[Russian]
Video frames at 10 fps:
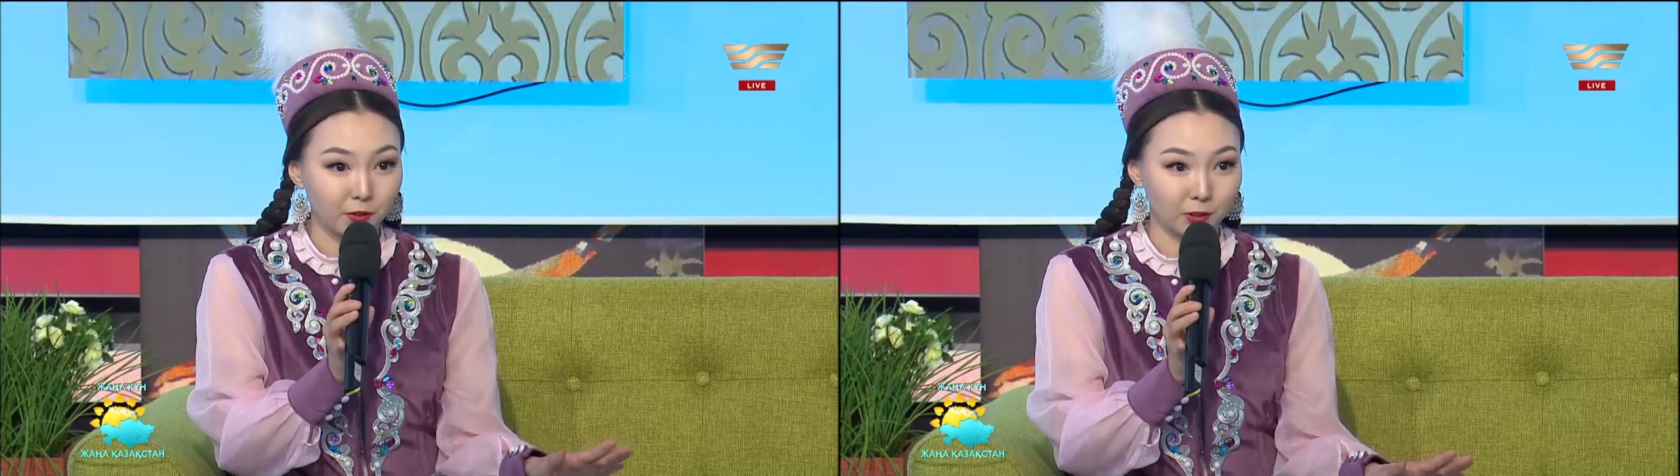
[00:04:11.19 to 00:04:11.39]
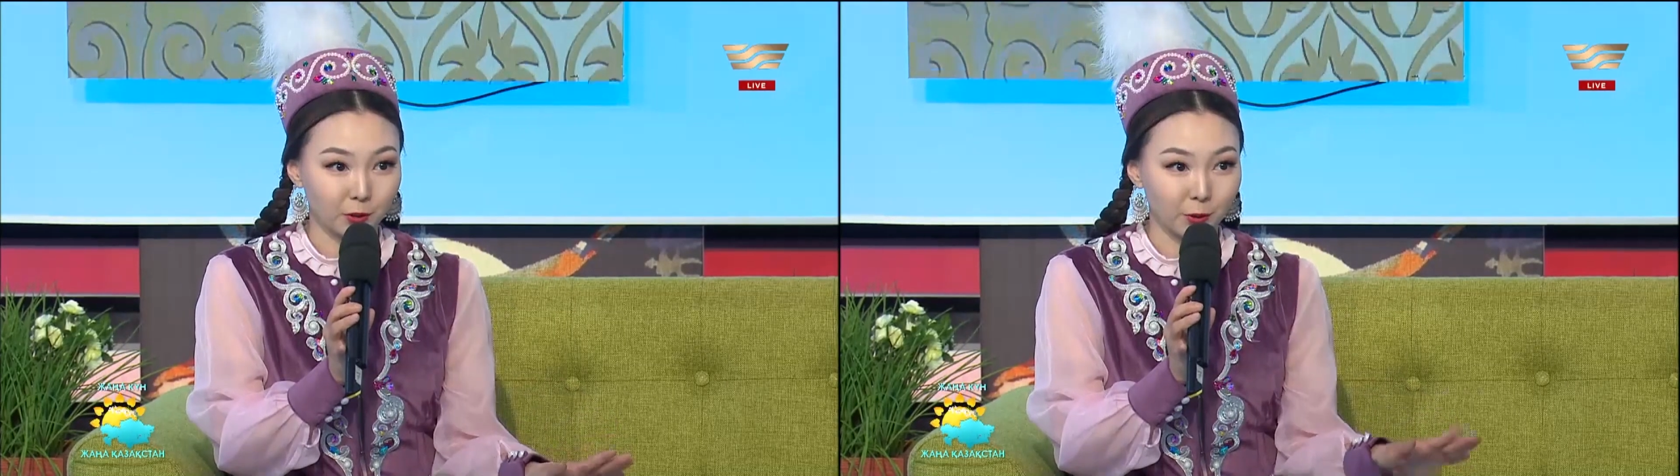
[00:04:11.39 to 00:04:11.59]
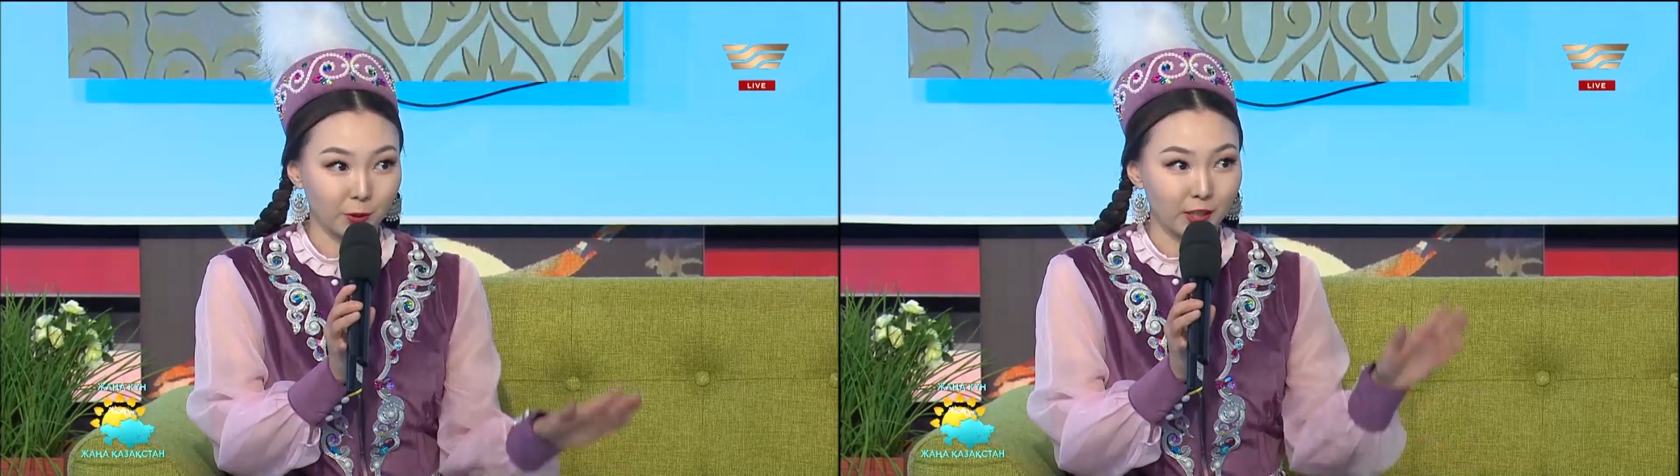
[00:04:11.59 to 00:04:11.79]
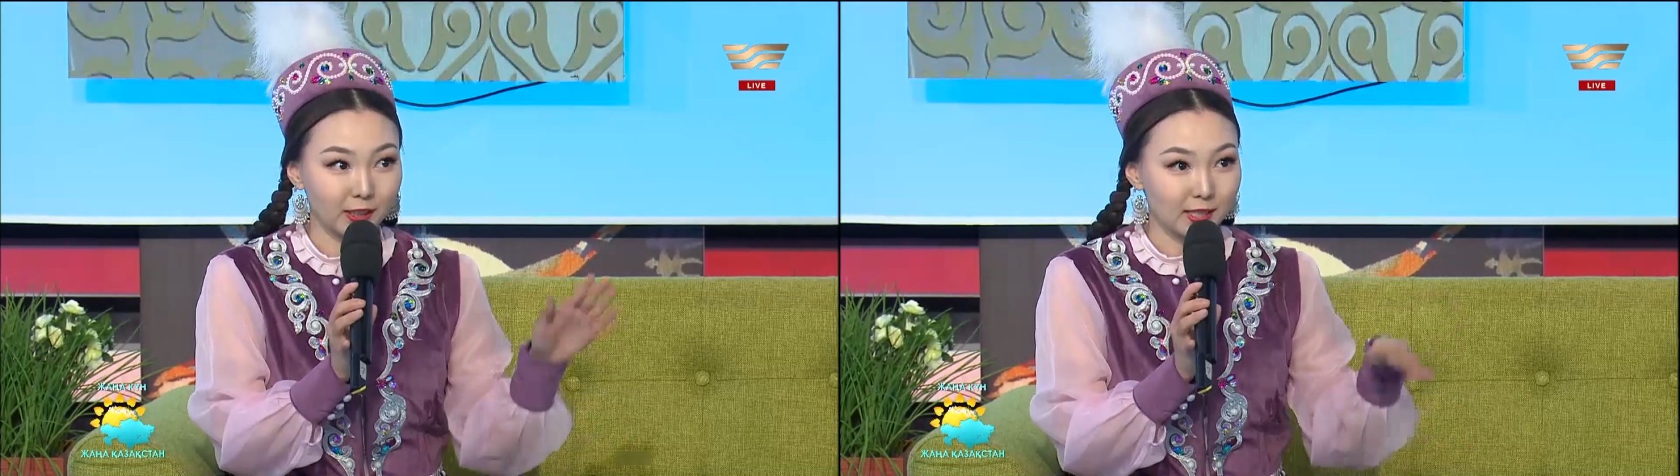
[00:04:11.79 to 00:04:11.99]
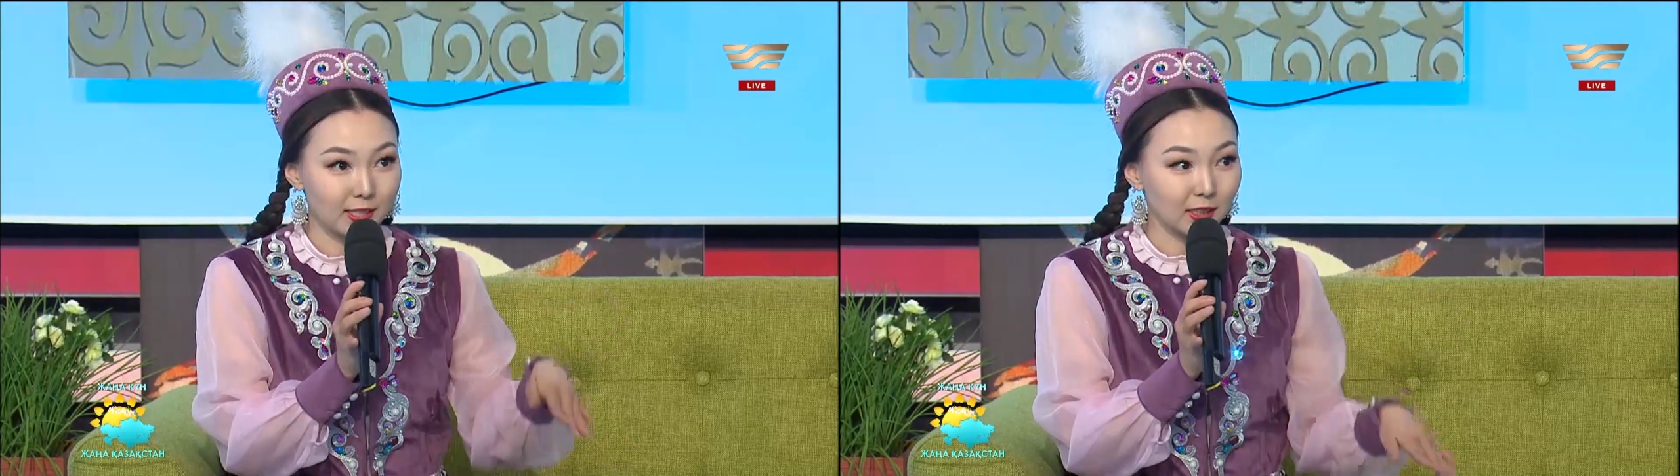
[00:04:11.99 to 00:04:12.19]
которую я
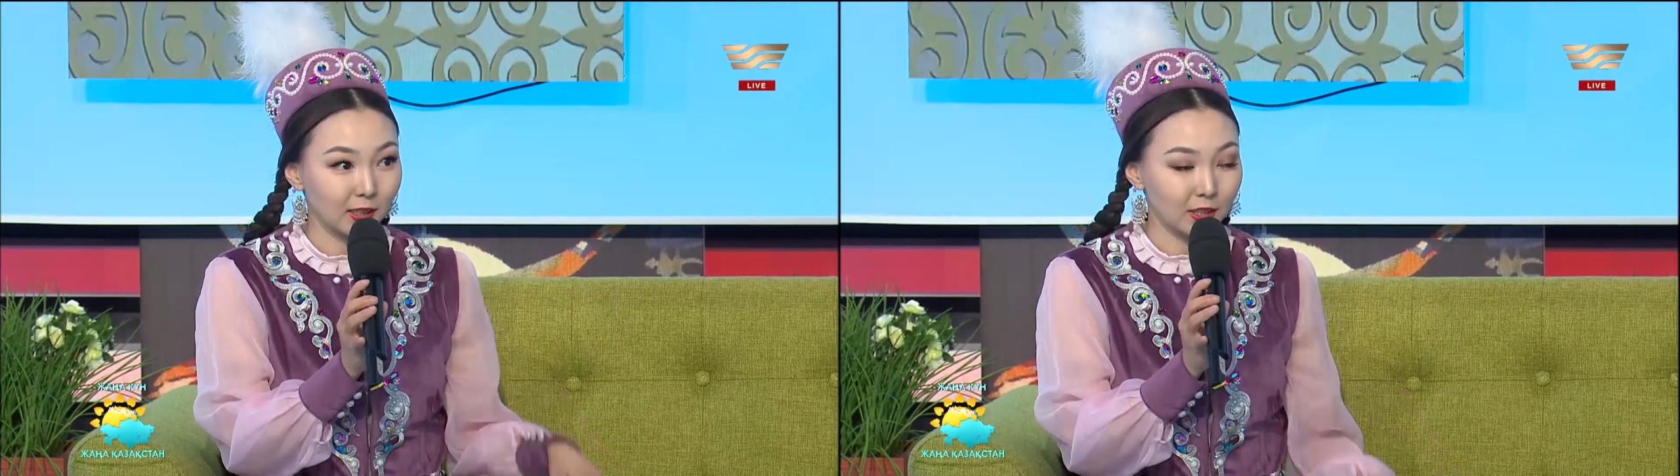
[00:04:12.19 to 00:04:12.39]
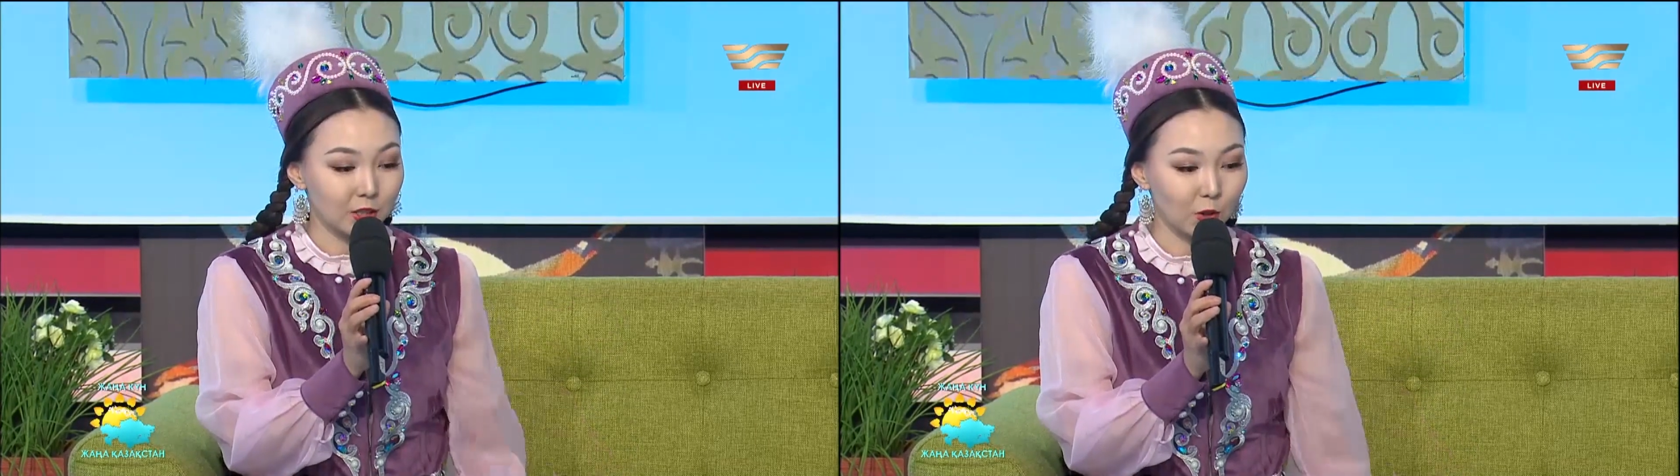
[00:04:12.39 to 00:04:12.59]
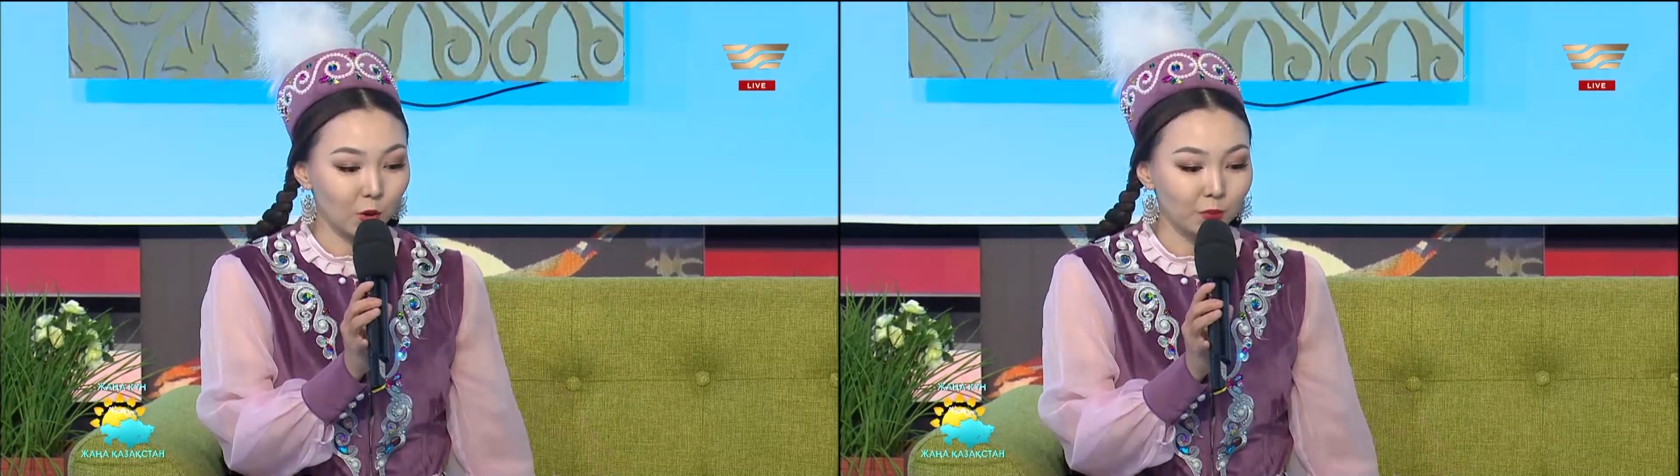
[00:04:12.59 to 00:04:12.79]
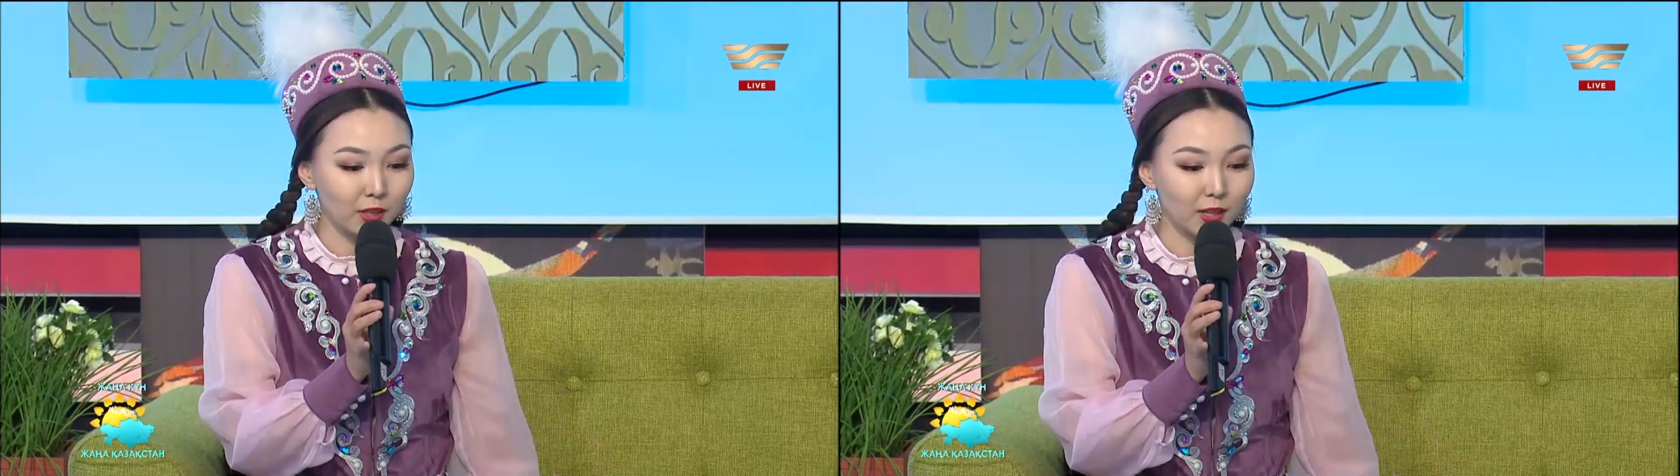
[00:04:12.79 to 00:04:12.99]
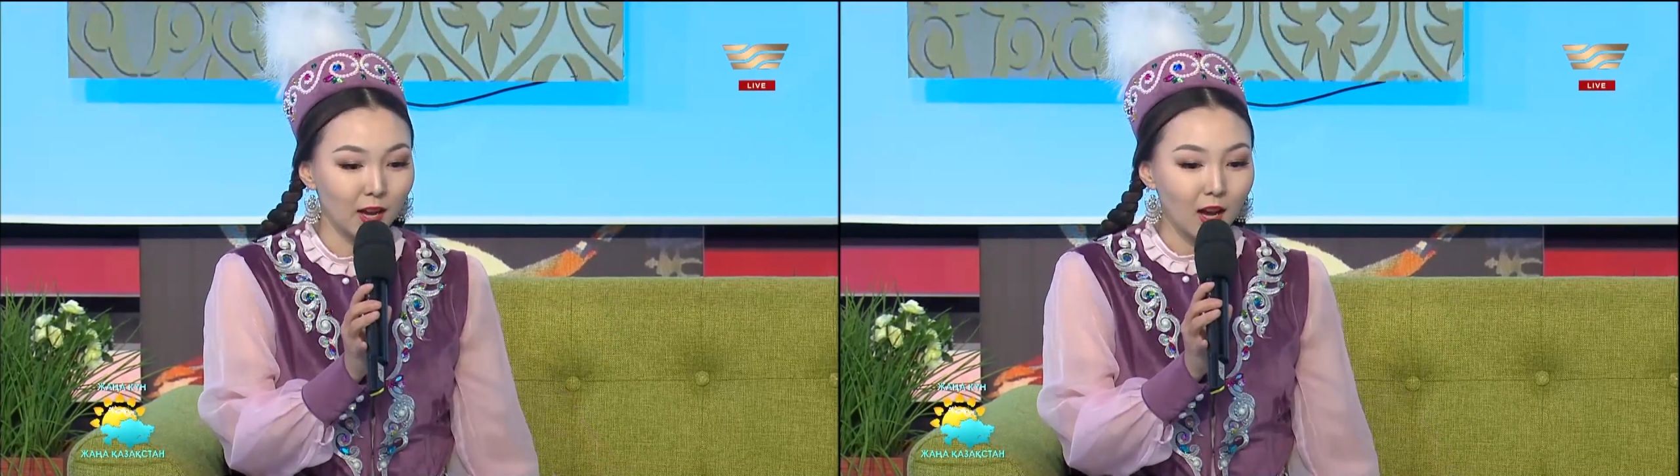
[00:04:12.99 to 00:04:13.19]
носила на съемке,